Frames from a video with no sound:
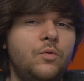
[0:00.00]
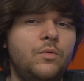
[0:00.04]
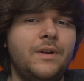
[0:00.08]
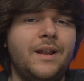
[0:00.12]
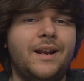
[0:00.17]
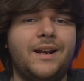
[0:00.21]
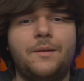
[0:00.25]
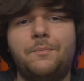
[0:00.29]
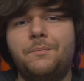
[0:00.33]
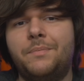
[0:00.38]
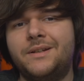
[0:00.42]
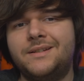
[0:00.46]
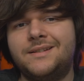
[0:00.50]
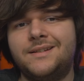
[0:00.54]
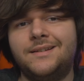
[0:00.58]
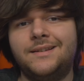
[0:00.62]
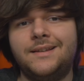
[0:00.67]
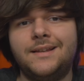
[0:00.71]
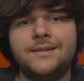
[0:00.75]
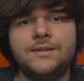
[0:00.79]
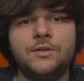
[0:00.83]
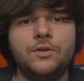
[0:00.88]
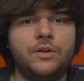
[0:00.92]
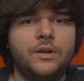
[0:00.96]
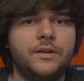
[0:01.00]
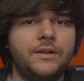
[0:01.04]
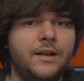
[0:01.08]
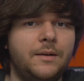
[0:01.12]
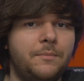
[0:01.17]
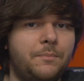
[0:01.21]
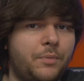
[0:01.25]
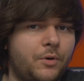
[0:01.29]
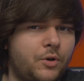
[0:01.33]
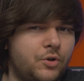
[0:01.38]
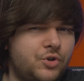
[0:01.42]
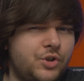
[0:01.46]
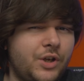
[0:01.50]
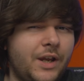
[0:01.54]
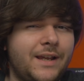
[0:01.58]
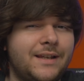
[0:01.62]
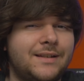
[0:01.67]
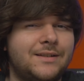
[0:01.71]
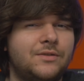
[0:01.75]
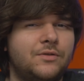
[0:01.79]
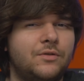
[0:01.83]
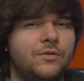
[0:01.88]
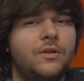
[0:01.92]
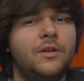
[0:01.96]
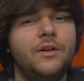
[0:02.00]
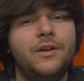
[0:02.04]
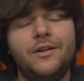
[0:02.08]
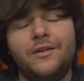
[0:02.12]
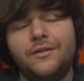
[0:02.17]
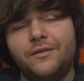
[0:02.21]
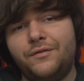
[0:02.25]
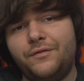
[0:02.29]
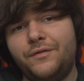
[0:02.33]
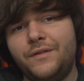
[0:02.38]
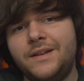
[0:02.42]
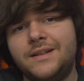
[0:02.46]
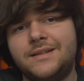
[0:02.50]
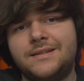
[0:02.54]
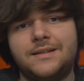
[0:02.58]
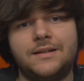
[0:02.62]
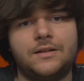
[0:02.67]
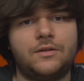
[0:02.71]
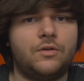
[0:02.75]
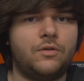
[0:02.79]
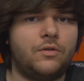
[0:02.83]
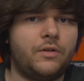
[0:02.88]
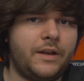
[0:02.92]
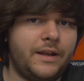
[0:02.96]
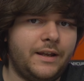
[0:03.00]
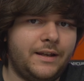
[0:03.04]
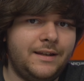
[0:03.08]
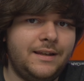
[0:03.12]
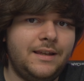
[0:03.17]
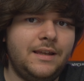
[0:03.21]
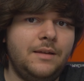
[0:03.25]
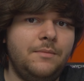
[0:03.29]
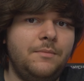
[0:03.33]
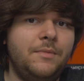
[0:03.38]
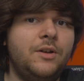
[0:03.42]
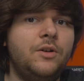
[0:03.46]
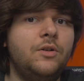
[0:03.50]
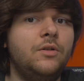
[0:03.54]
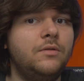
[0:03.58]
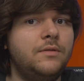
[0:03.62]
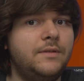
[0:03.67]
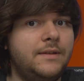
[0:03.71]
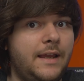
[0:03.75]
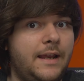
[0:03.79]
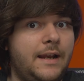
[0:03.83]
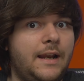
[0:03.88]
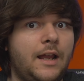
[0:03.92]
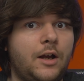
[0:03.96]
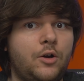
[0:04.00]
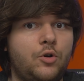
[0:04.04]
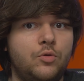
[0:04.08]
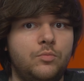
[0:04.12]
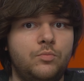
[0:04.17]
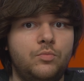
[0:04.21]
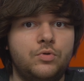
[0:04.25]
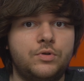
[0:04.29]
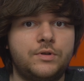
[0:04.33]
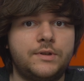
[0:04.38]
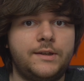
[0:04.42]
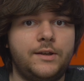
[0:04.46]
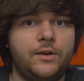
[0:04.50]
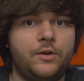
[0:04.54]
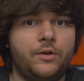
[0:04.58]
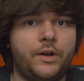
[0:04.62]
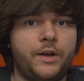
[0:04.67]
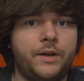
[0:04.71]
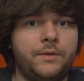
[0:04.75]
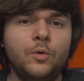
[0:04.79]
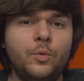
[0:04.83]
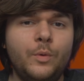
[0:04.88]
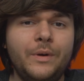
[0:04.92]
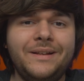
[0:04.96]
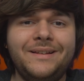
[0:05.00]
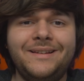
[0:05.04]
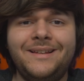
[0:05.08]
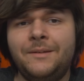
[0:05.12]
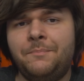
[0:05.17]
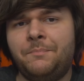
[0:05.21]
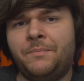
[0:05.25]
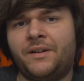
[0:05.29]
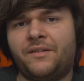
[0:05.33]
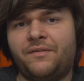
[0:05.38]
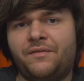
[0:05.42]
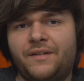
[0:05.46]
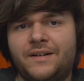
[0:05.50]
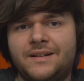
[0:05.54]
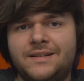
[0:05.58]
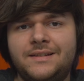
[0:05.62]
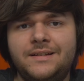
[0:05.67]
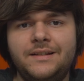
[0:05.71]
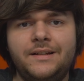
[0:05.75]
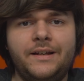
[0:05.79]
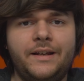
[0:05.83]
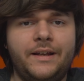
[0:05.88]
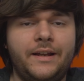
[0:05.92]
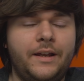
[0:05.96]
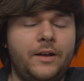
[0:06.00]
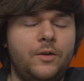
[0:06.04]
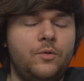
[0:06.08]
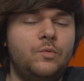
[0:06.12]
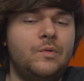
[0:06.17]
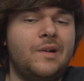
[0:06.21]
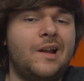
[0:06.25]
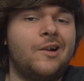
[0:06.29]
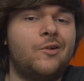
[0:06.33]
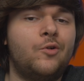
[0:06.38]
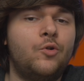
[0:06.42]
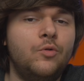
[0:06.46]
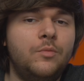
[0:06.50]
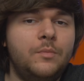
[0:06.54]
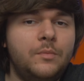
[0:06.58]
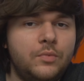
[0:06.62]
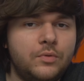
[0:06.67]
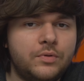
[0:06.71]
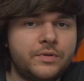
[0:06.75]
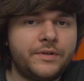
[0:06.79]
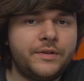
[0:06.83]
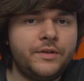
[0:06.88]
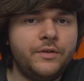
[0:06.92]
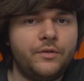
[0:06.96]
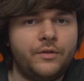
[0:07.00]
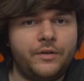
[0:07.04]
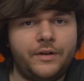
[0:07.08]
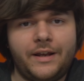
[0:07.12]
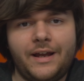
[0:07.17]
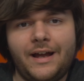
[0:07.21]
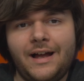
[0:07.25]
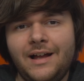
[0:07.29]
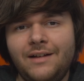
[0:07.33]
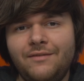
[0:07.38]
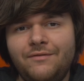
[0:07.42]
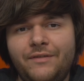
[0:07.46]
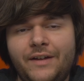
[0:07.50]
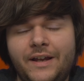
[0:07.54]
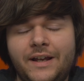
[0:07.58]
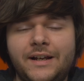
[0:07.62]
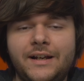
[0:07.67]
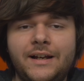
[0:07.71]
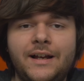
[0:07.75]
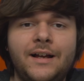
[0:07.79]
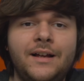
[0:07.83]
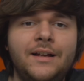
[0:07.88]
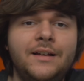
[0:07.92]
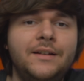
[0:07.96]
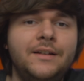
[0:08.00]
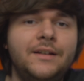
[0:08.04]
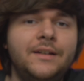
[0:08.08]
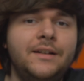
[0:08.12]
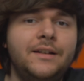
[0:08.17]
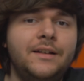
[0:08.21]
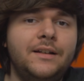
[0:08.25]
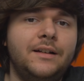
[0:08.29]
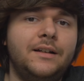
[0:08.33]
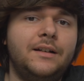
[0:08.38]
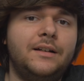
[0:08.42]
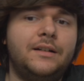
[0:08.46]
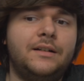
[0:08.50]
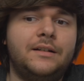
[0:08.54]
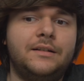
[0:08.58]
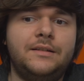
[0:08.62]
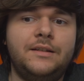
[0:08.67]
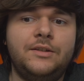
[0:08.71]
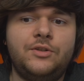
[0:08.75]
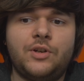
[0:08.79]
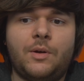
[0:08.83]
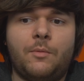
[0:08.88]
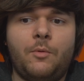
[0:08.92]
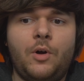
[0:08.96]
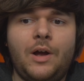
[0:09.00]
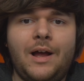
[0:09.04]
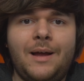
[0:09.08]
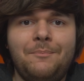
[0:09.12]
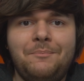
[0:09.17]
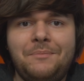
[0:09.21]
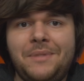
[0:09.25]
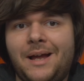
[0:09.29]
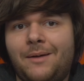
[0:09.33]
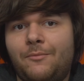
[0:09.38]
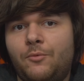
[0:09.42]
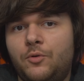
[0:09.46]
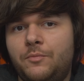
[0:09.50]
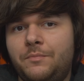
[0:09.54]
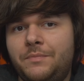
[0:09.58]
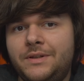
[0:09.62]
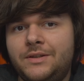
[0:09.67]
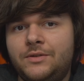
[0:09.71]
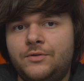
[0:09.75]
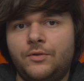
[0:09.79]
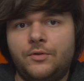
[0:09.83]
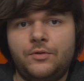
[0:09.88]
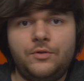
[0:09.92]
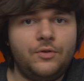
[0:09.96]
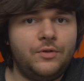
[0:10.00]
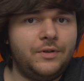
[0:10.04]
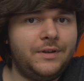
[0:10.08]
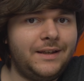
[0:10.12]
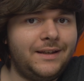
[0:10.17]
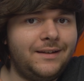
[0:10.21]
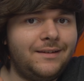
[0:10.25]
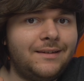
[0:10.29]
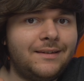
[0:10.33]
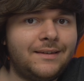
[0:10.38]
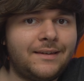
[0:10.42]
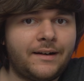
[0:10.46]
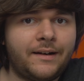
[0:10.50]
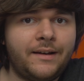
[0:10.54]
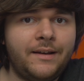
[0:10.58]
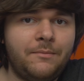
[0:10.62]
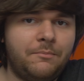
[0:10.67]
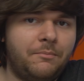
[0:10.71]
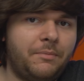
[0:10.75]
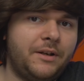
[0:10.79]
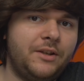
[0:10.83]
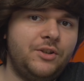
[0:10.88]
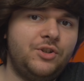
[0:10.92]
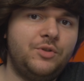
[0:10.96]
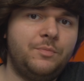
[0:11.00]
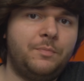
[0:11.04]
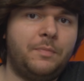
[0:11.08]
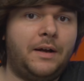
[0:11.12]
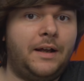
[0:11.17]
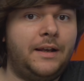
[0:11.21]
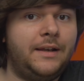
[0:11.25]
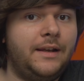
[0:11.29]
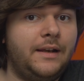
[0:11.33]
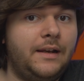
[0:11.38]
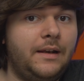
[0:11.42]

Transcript: una rappresentazione del processo fisico e chimico della combustione. Quindi per far sì che una combustione avvenga eh, diciamo abbiamo bisogno di tre principali